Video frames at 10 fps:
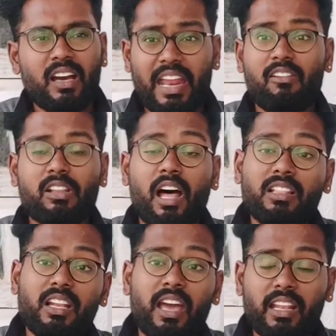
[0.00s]
ஏன்னா வந்து
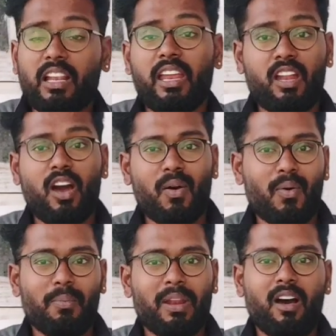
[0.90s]
அந்த நேரத்துல என்ன
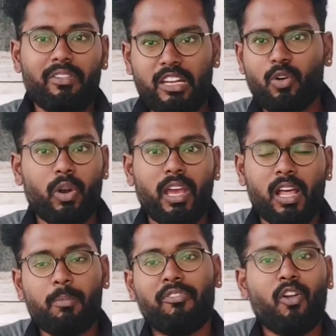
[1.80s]
ஆகும் அப்படின்னா வெயிட்
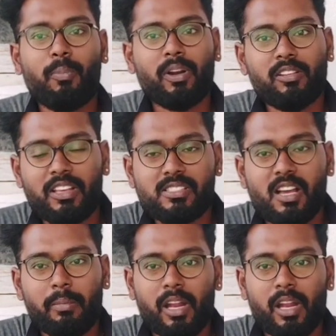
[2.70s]
அப்போ ஃபாலோ பண்றது வேஸ்ட்